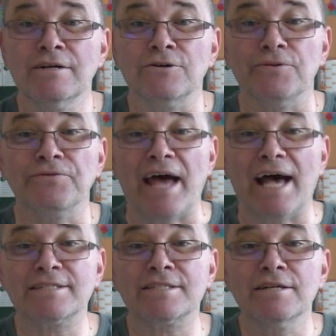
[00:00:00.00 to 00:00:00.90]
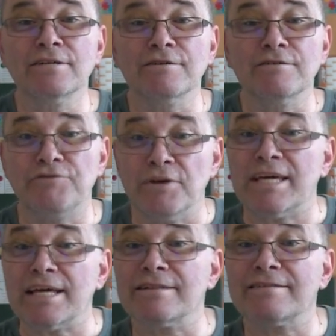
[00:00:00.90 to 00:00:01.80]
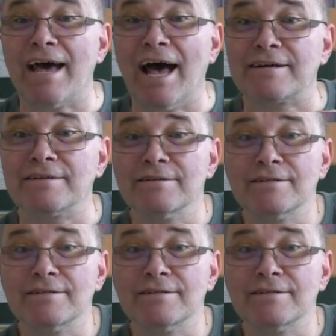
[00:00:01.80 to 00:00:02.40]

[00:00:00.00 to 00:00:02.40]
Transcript: Und das für jeden Tag.